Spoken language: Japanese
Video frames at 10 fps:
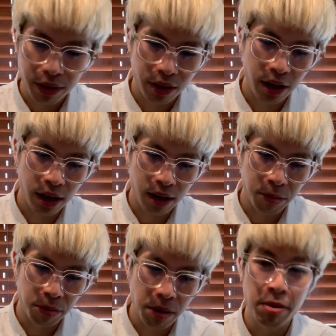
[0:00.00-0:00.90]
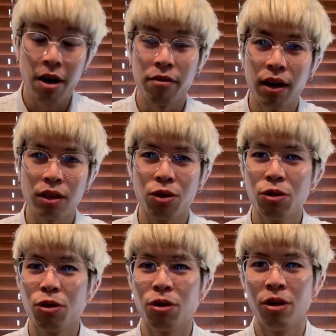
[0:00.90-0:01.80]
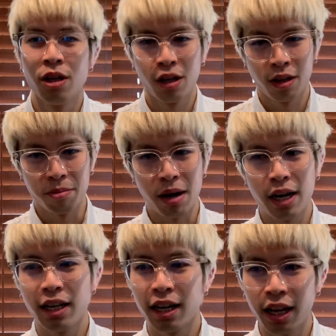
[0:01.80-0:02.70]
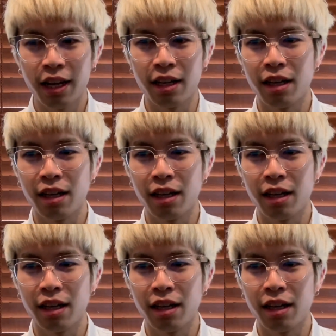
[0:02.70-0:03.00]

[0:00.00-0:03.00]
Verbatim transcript: で、なんかもうビビアンは、その、周りがね、